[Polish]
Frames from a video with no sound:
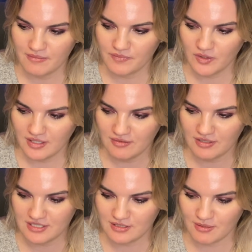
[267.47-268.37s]
No i
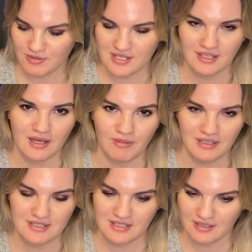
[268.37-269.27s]
właśnie ta piosenka
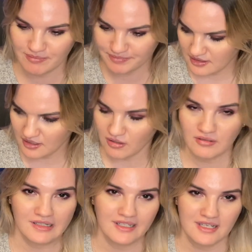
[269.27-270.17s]
Maneskin, The
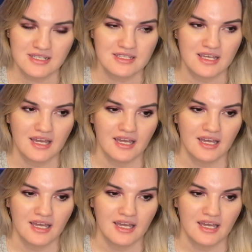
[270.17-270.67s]
Lonely Nest,